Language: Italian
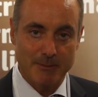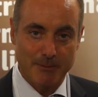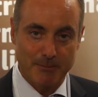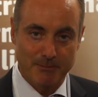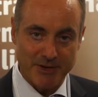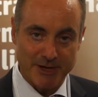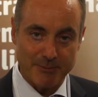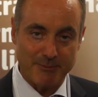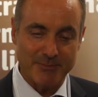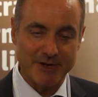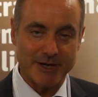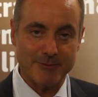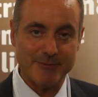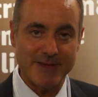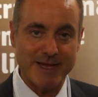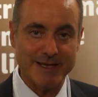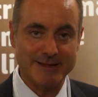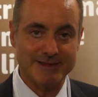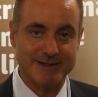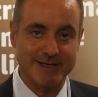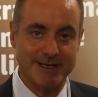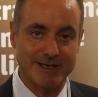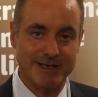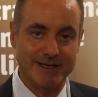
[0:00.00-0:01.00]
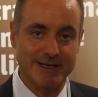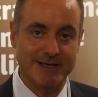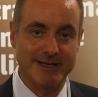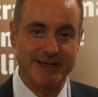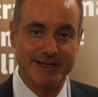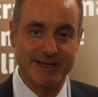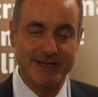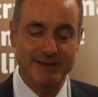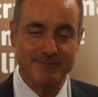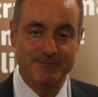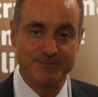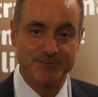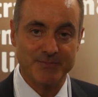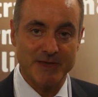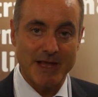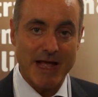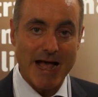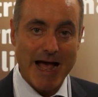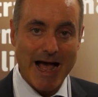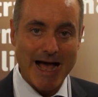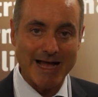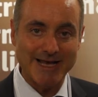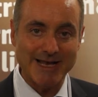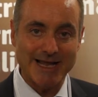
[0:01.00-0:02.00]
per permettergli di
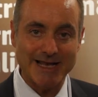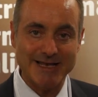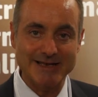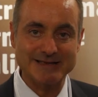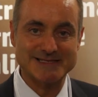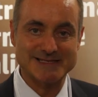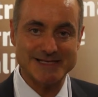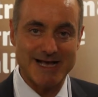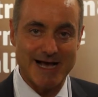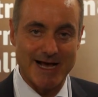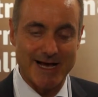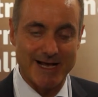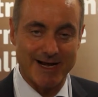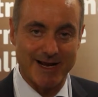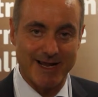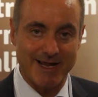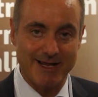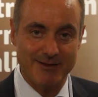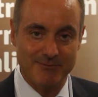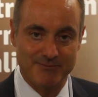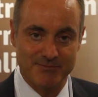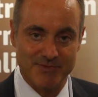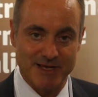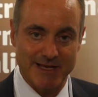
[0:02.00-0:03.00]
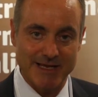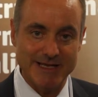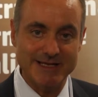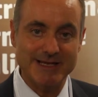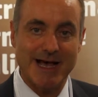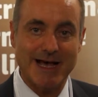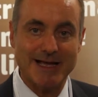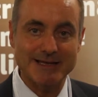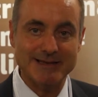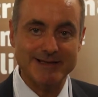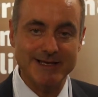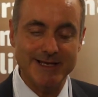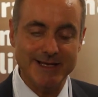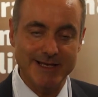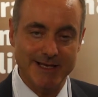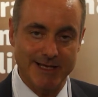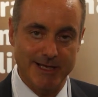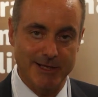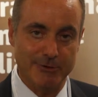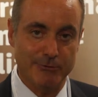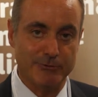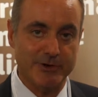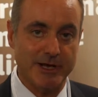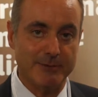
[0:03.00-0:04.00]
analizzare i dati
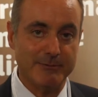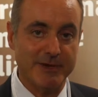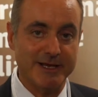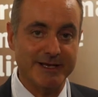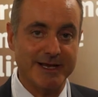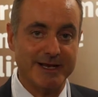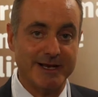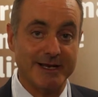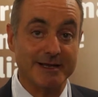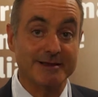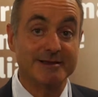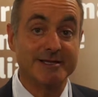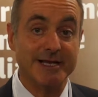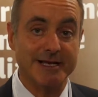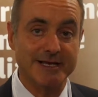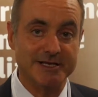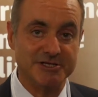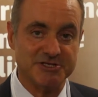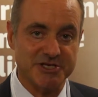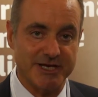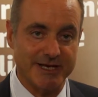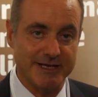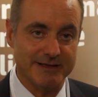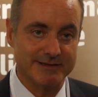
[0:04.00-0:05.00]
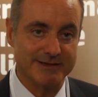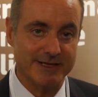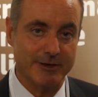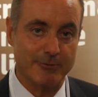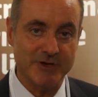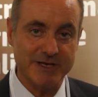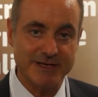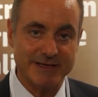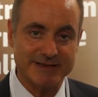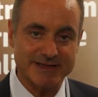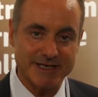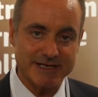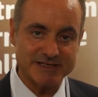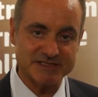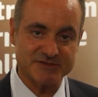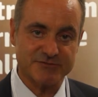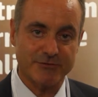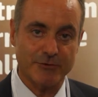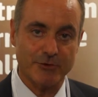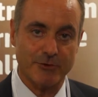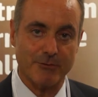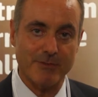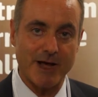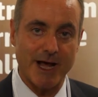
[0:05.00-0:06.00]
in una maniera intelligente, quindi
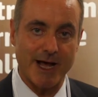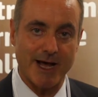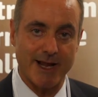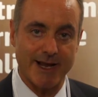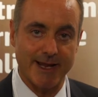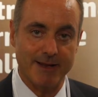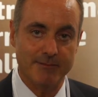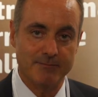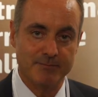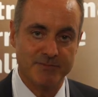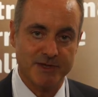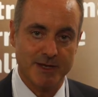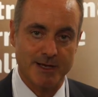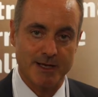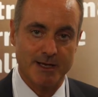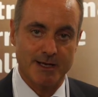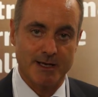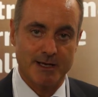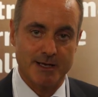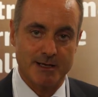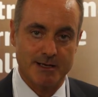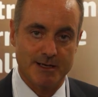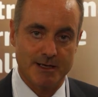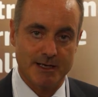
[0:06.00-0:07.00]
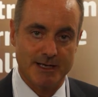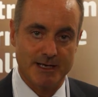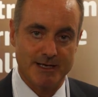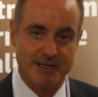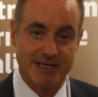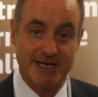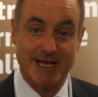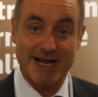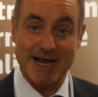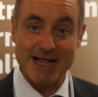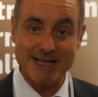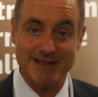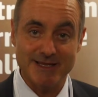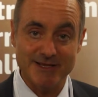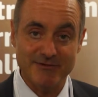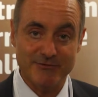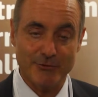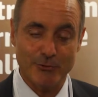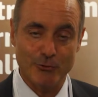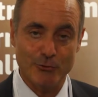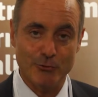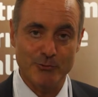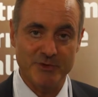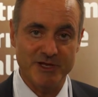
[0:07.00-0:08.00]
trasformare i grandi
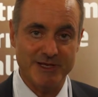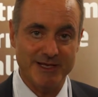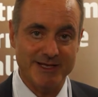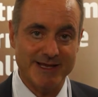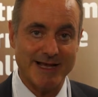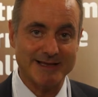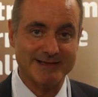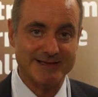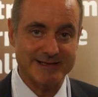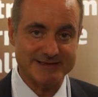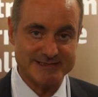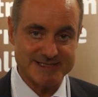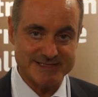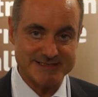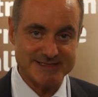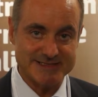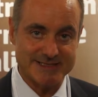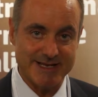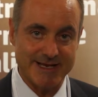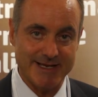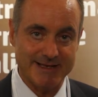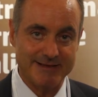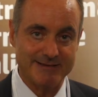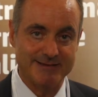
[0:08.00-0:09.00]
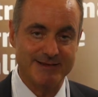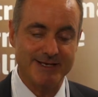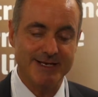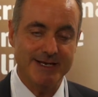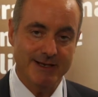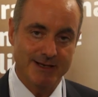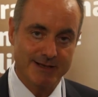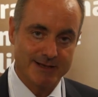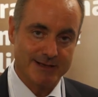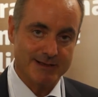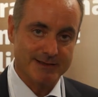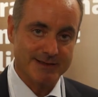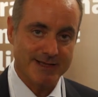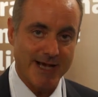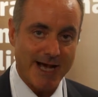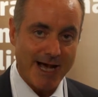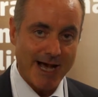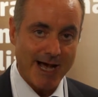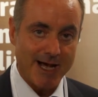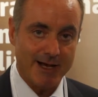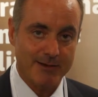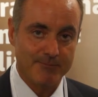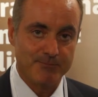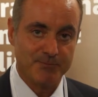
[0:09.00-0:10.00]
volumi di dati esistenti
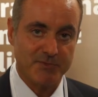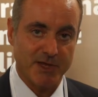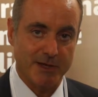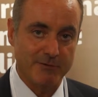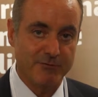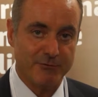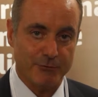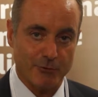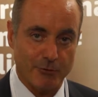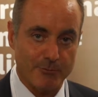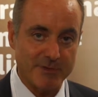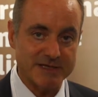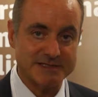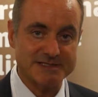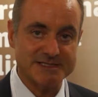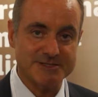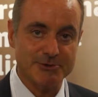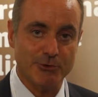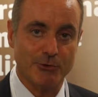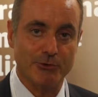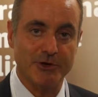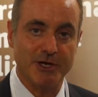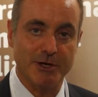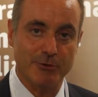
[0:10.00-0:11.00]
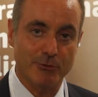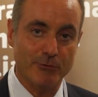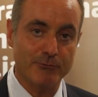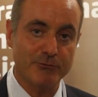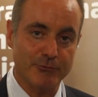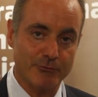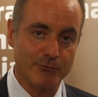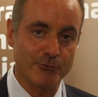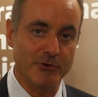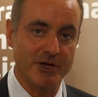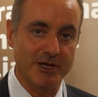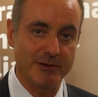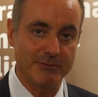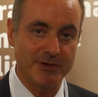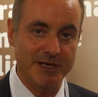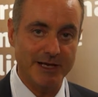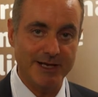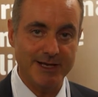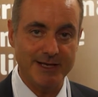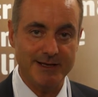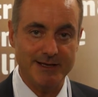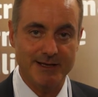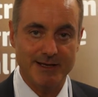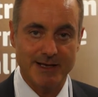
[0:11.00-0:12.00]
da informazioni non
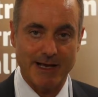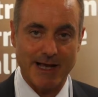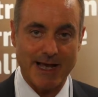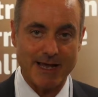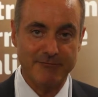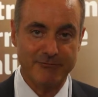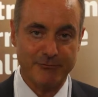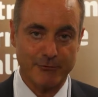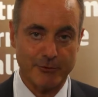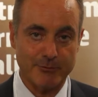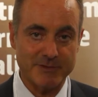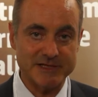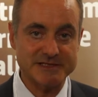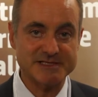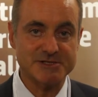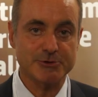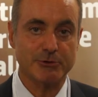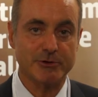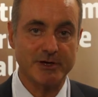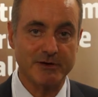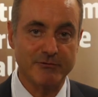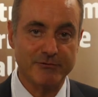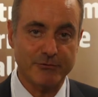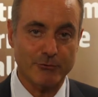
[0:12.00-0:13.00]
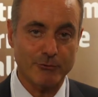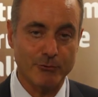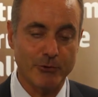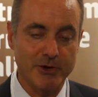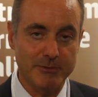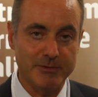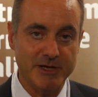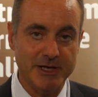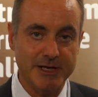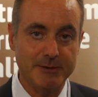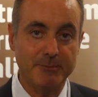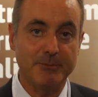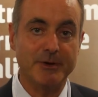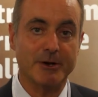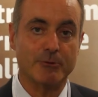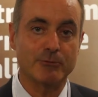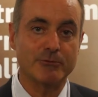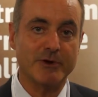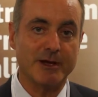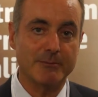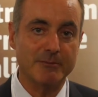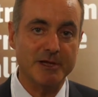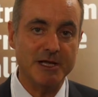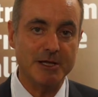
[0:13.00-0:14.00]
fruibili a informazioni fruibili per
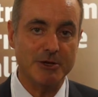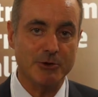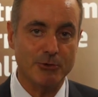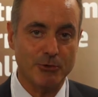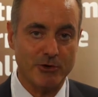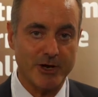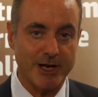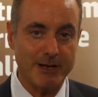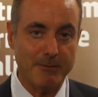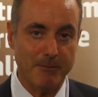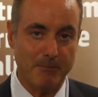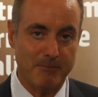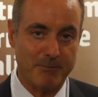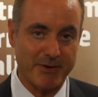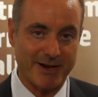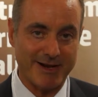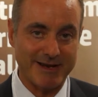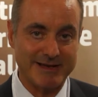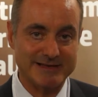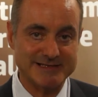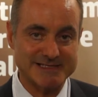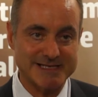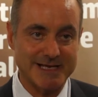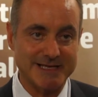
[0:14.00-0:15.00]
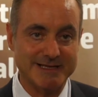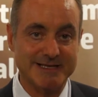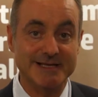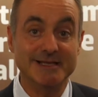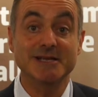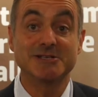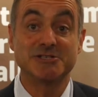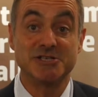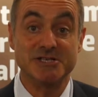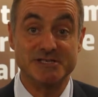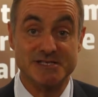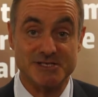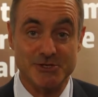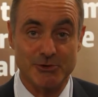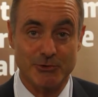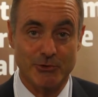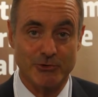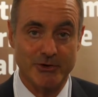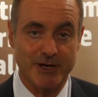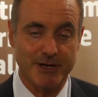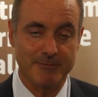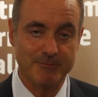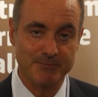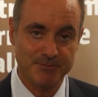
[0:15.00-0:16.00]
una migliore presa di
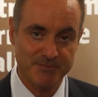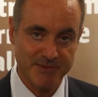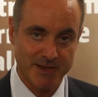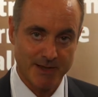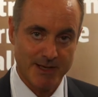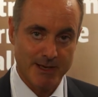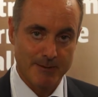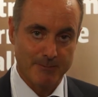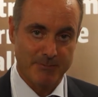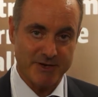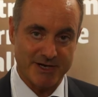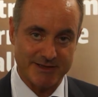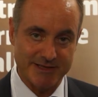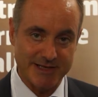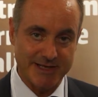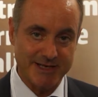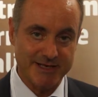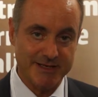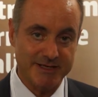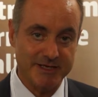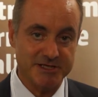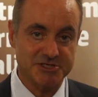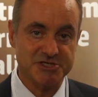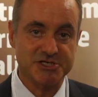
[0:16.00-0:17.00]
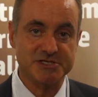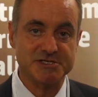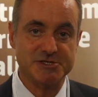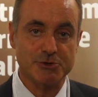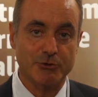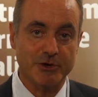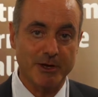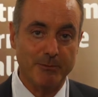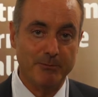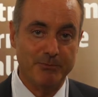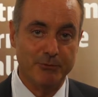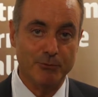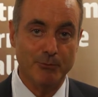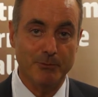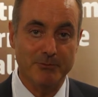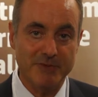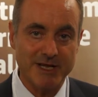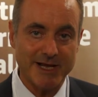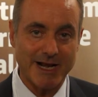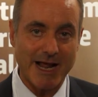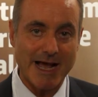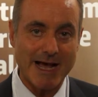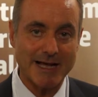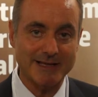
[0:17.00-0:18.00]
decisione, per delle decisioni più
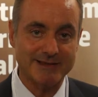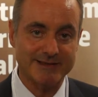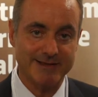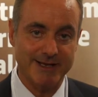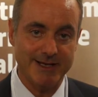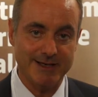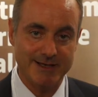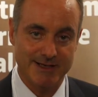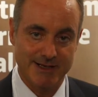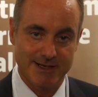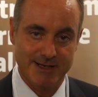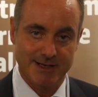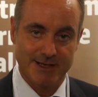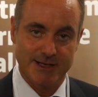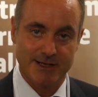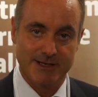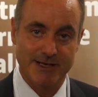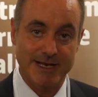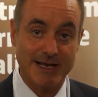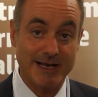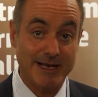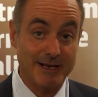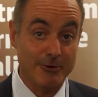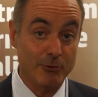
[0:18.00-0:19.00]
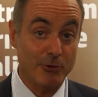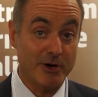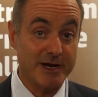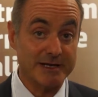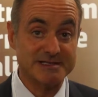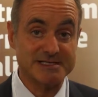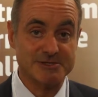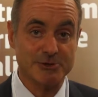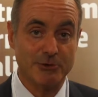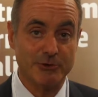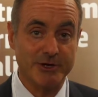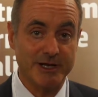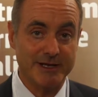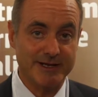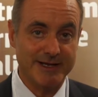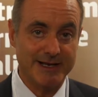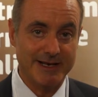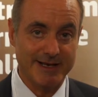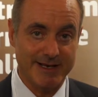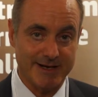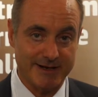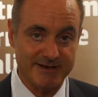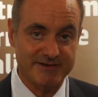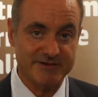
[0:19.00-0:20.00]
mirate nell'allocazione
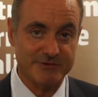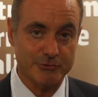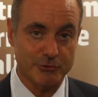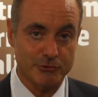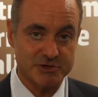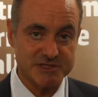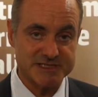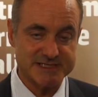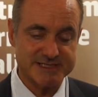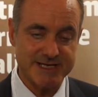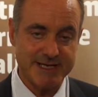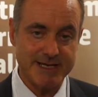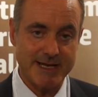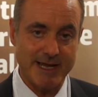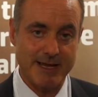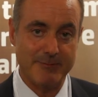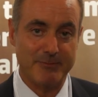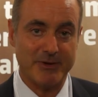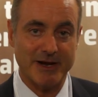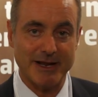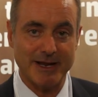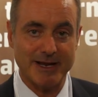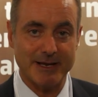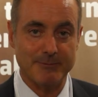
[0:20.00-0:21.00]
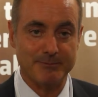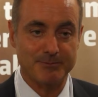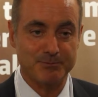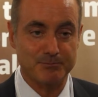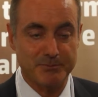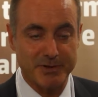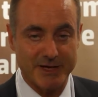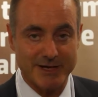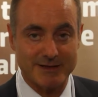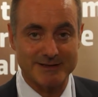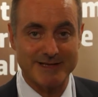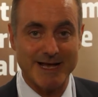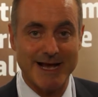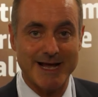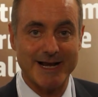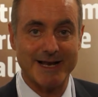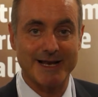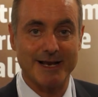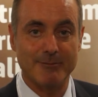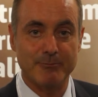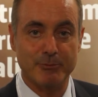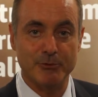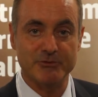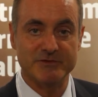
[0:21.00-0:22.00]
delle risorse e per, la, per
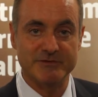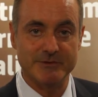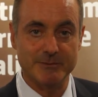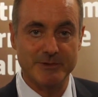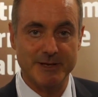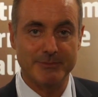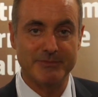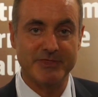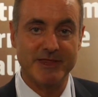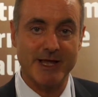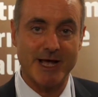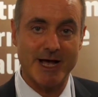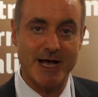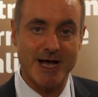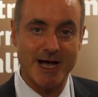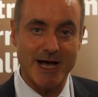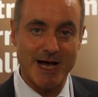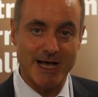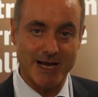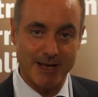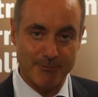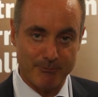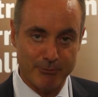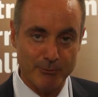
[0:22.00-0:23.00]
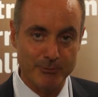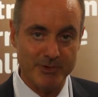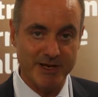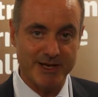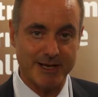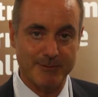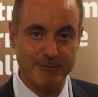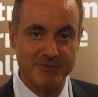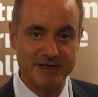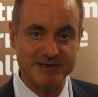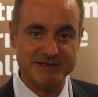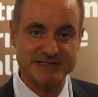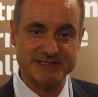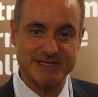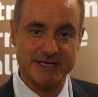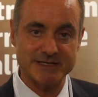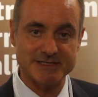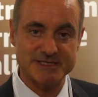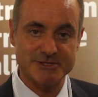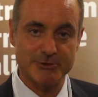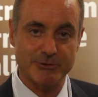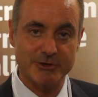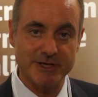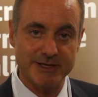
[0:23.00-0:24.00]
dare la possibilità alla pubblica
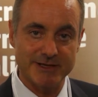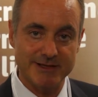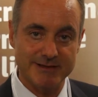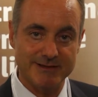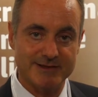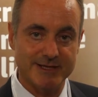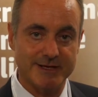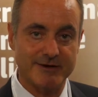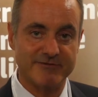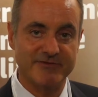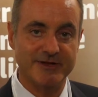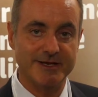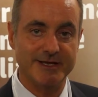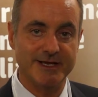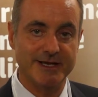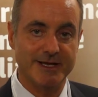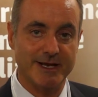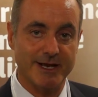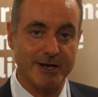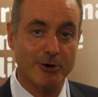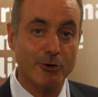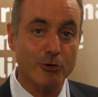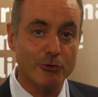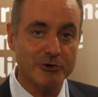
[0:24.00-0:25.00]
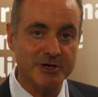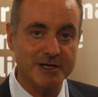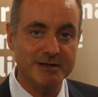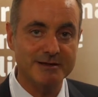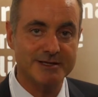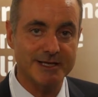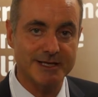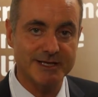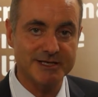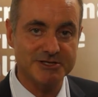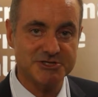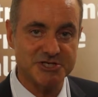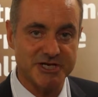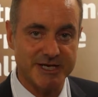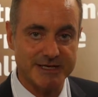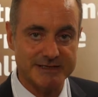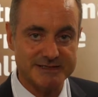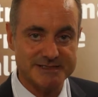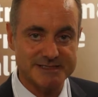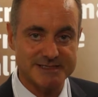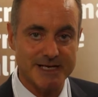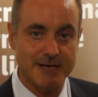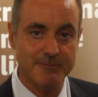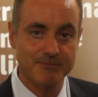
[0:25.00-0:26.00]
amministrazione di intervenire con
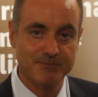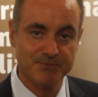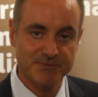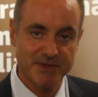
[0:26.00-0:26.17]
intelligenza